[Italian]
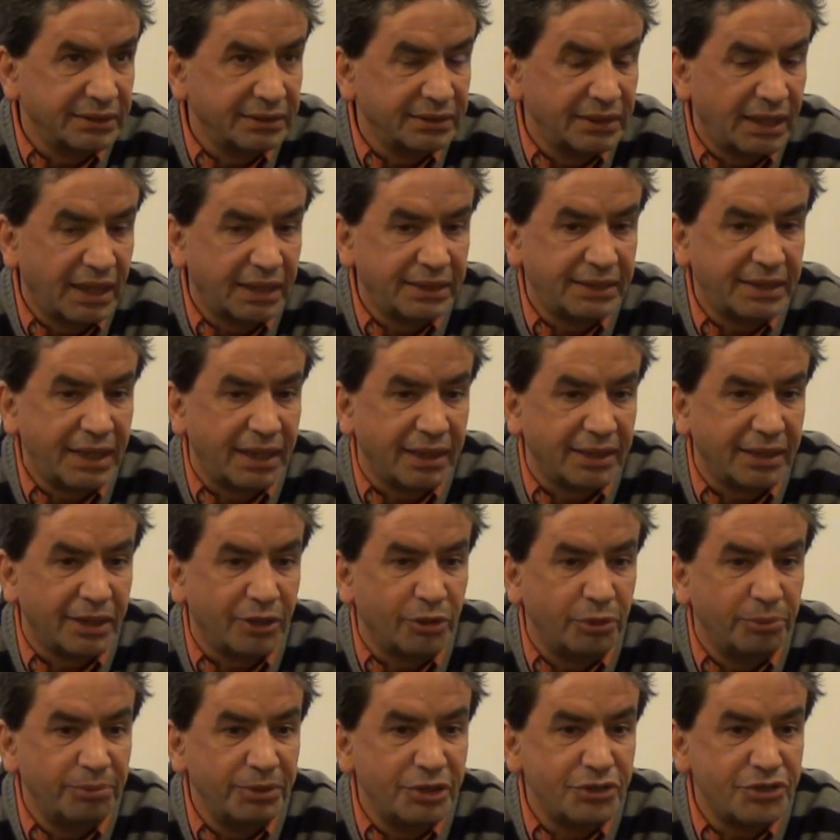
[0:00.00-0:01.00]
Attac ha
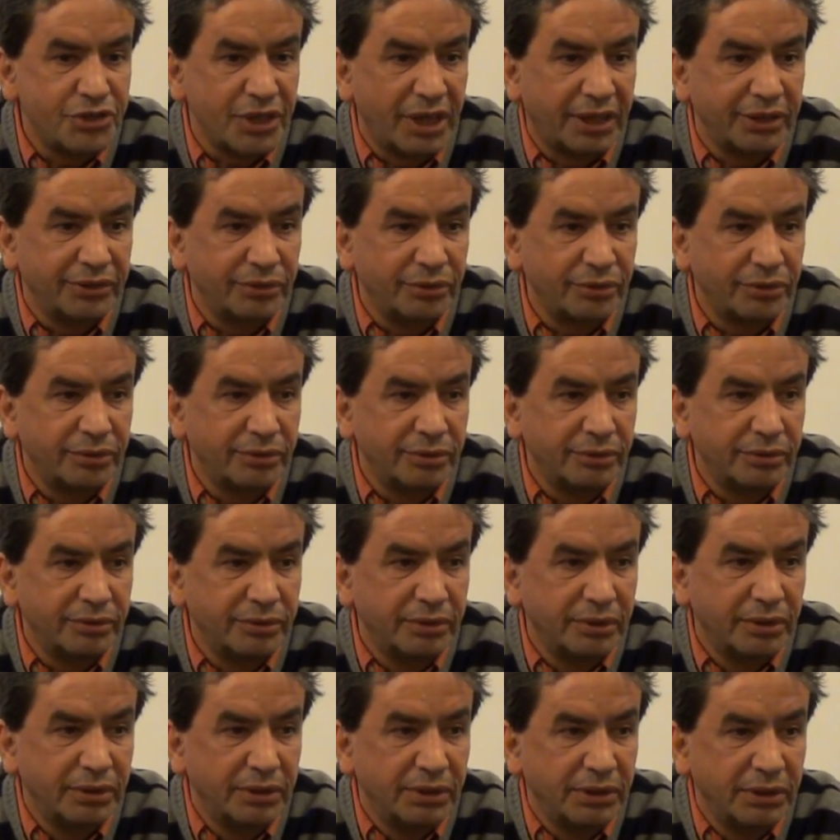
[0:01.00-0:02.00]
cominciato
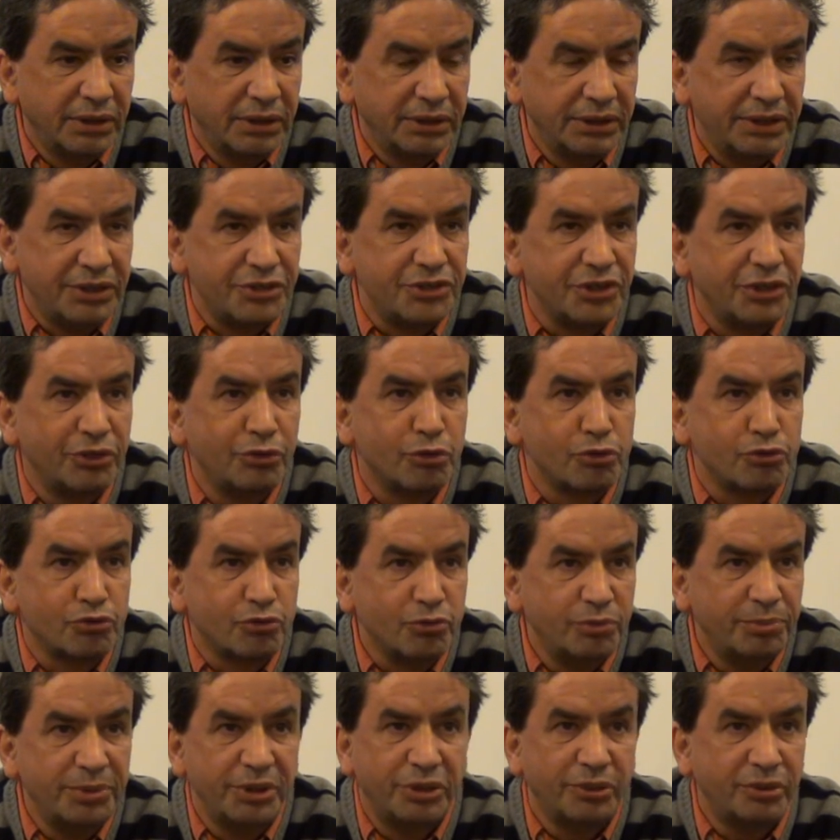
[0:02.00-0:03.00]
dicendo
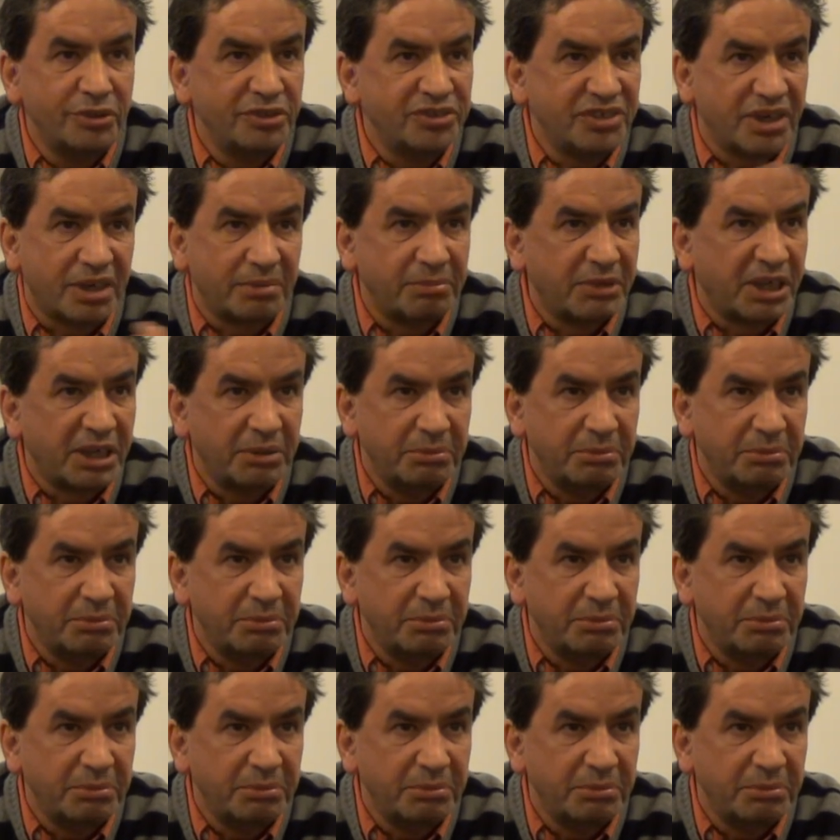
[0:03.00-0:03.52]
subito disarmare i